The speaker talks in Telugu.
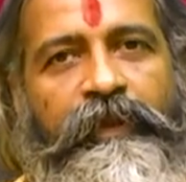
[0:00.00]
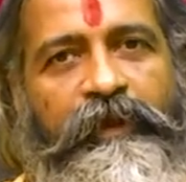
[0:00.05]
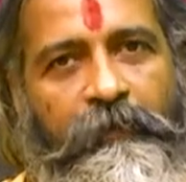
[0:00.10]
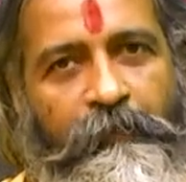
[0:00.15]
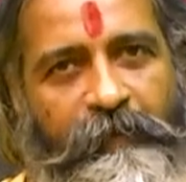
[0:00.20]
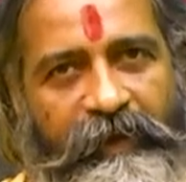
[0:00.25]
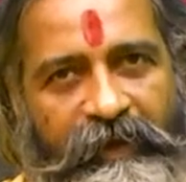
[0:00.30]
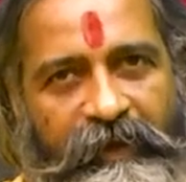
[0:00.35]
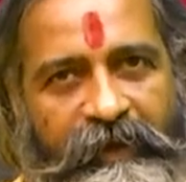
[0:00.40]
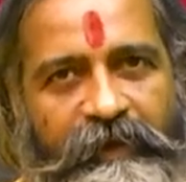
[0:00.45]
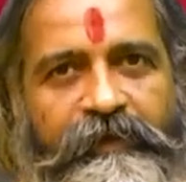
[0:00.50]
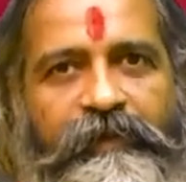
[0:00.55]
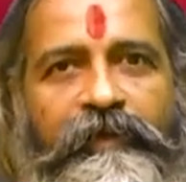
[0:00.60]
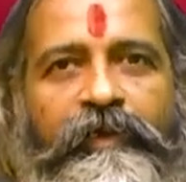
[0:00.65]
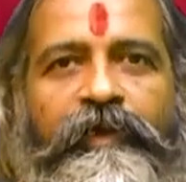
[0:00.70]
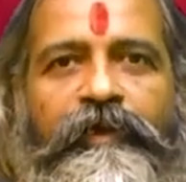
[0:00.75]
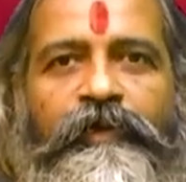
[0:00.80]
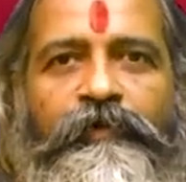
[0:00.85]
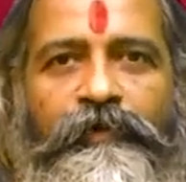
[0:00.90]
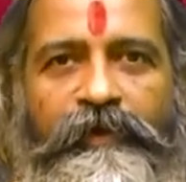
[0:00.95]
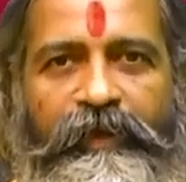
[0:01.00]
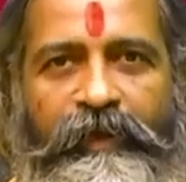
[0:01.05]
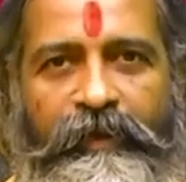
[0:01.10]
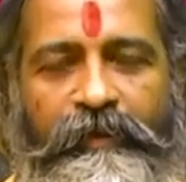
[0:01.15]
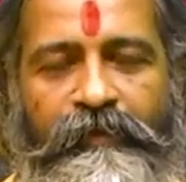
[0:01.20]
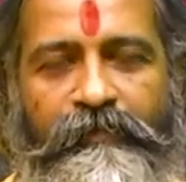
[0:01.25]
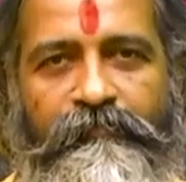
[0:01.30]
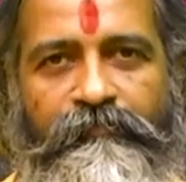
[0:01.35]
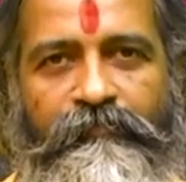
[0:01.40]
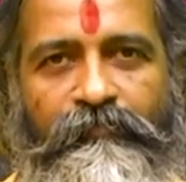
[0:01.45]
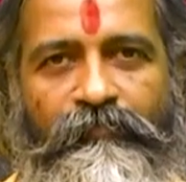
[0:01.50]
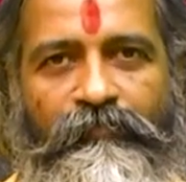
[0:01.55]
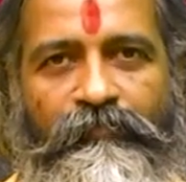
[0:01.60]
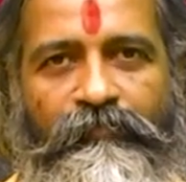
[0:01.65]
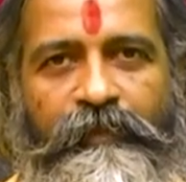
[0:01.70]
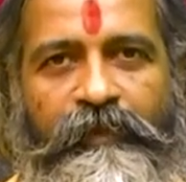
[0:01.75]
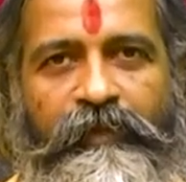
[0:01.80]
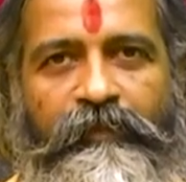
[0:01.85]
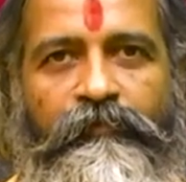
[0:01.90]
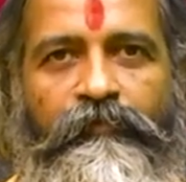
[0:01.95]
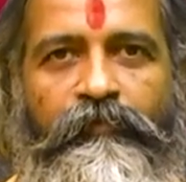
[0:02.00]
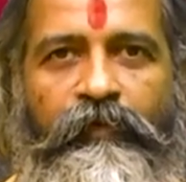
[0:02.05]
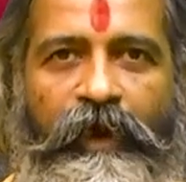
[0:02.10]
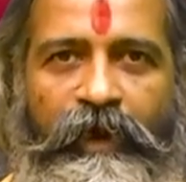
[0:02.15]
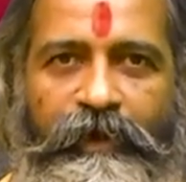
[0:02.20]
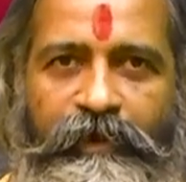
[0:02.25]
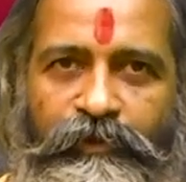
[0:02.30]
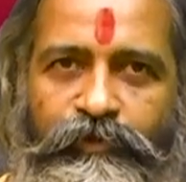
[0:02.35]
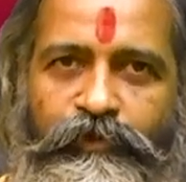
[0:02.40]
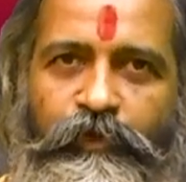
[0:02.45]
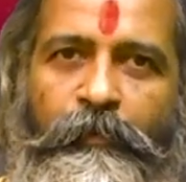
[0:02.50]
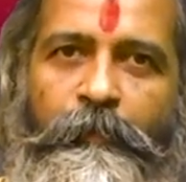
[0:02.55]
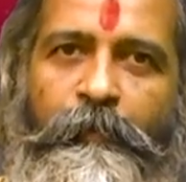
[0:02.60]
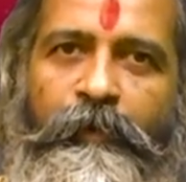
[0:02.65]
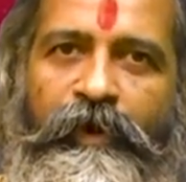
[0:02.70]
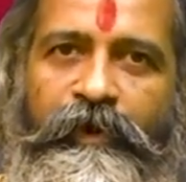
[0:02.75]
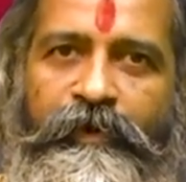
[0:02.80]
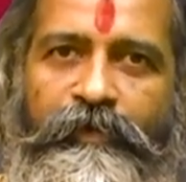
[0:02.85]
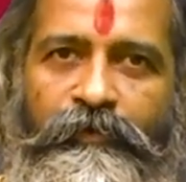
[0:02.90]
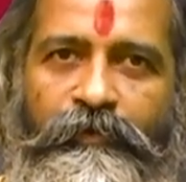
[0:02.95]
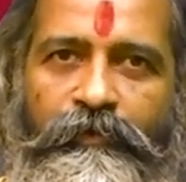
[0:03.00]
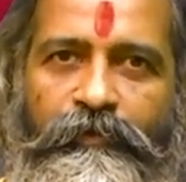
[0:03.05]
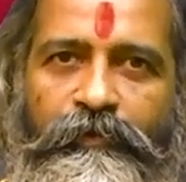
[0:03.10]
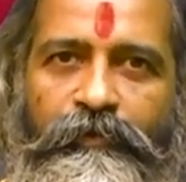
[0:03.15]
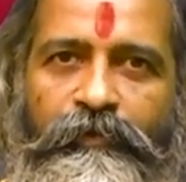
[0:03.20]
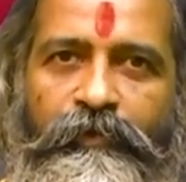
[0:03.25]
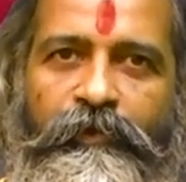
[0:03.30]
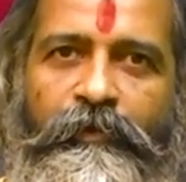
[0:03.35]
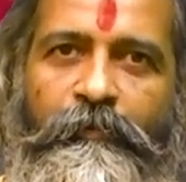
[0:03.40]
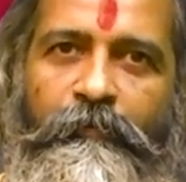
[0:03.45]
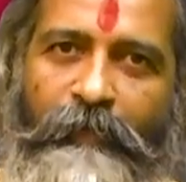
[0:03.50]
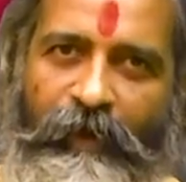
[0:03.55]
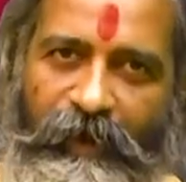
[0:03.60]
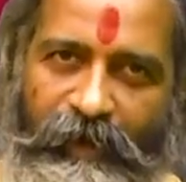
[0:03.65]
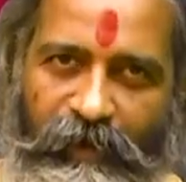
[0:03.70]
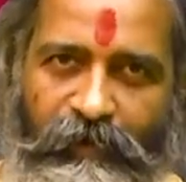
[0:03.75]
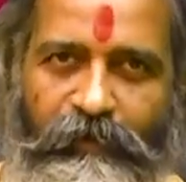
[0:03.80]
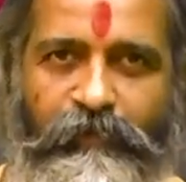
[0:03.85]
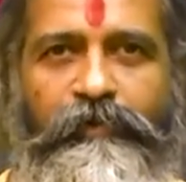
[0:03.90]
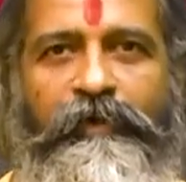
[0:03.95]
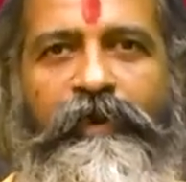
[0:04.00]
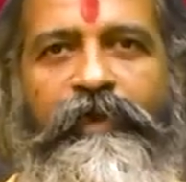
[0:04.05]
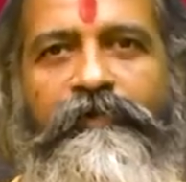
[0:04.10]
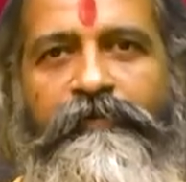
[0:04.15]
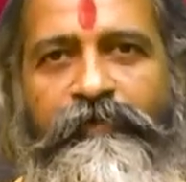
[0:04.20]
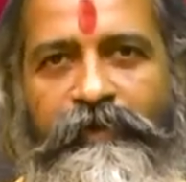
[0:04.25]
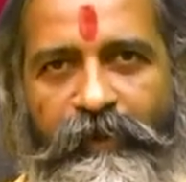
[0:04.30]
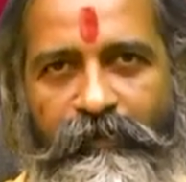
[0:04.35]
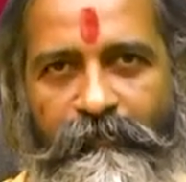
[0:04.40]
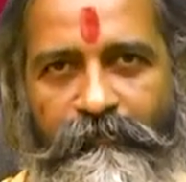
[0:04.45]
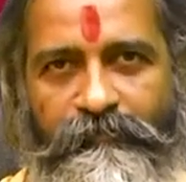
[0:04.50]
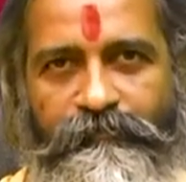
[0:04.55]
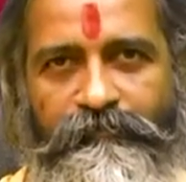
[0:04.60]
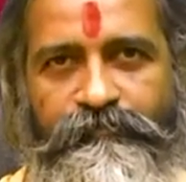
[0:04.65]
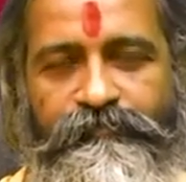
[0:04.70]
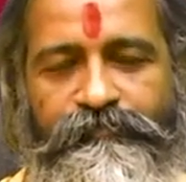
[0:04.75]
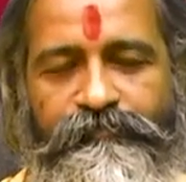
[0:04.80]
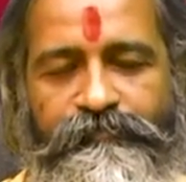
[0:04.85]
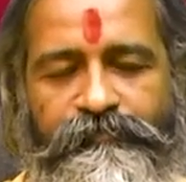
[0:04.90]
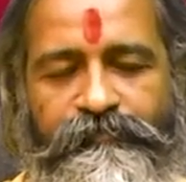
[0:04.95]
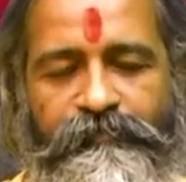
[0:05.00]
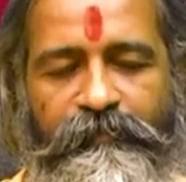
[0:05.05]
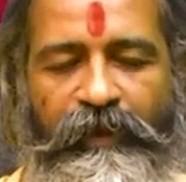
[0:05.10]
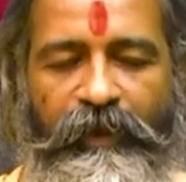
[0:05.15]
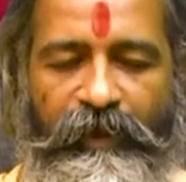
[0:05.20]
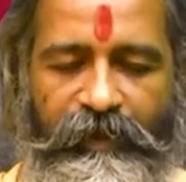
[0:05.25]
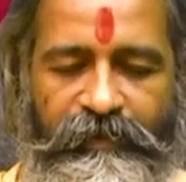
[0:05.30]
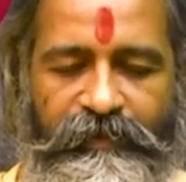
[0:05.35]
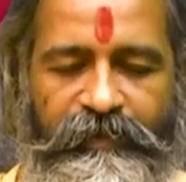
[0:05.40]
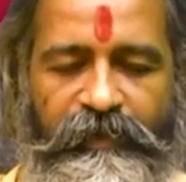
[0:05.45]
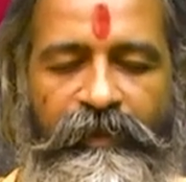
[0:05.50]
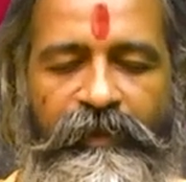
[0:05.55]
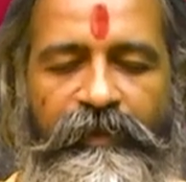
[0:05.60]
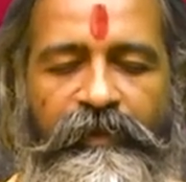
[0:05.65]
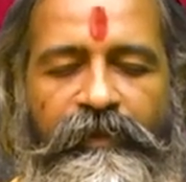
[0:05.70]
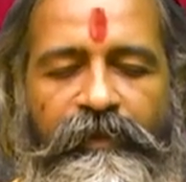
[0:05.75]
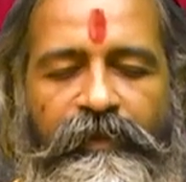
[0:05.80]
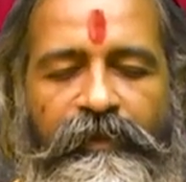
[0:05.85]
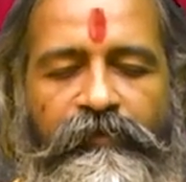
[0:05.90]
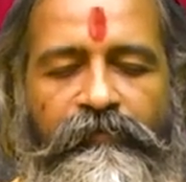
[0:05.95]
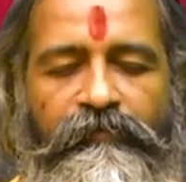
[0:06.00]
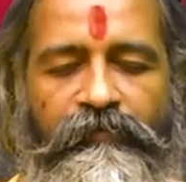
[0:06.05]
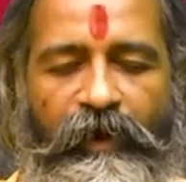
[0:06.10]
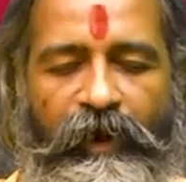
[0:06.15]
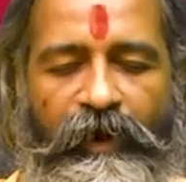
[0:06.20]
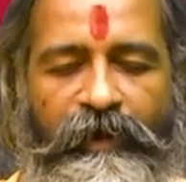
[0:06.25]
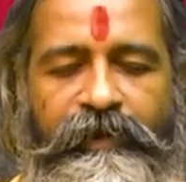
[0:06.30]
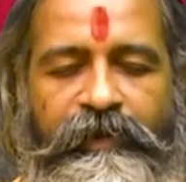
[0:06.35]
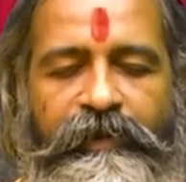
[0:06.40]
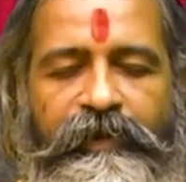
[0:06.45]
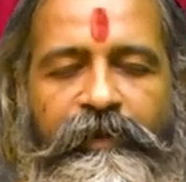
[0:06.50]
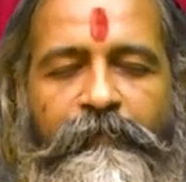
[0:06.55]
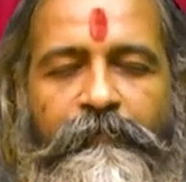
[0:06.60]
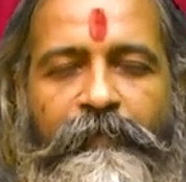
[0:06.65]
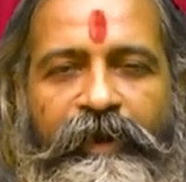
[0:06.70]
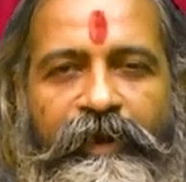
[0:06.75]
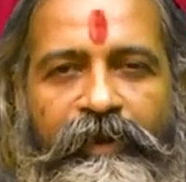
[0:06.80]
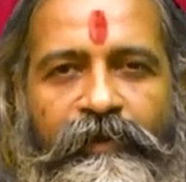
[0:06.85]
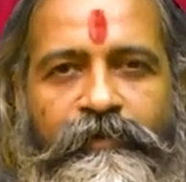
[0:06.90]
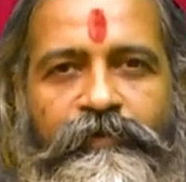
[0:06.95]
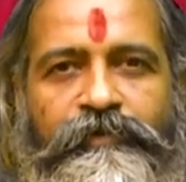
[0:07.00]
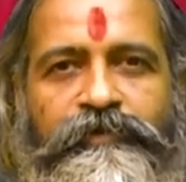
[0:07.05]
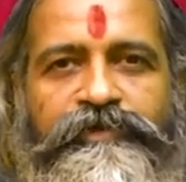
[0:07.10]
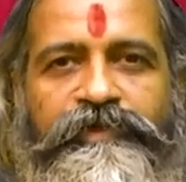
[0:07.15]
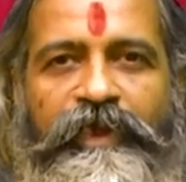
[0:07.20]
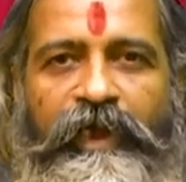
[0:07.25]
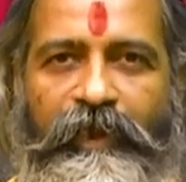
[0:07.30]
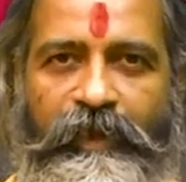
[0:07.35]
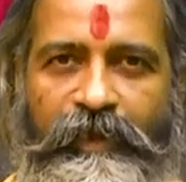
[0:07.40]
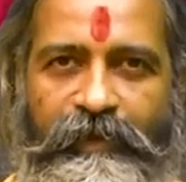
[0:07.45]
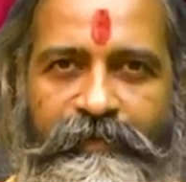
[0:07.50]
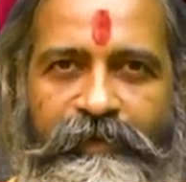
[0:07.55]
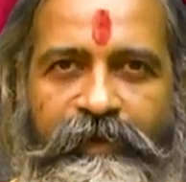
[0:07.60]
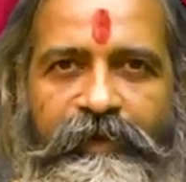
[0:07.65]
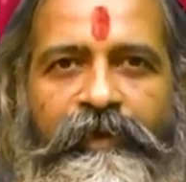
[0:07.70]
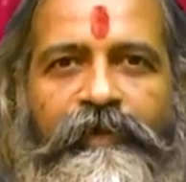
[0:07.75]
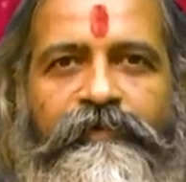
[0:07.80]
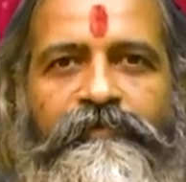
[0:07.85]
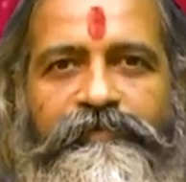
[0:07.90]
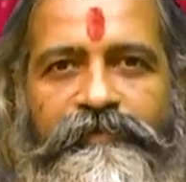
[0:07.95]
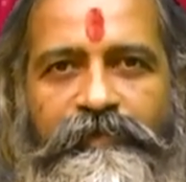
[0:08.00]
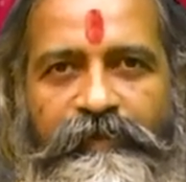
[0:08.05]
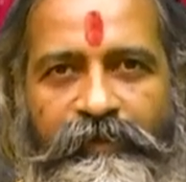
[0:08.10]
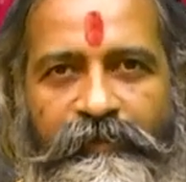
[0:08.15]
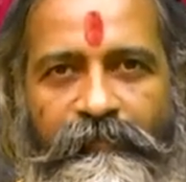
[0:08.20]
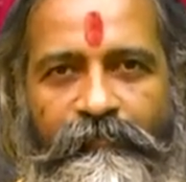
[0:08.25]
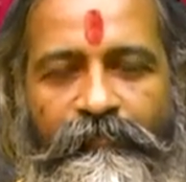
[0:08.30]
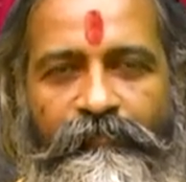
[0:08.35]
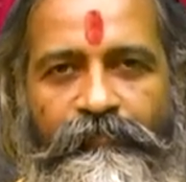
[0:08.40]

క్రిమికీటకాలు ఉన్నాయి వాటితో పాటు మనం కూడా ఉన్నాం అయితే వాటికి మనకు చాలా తేడా ఉంది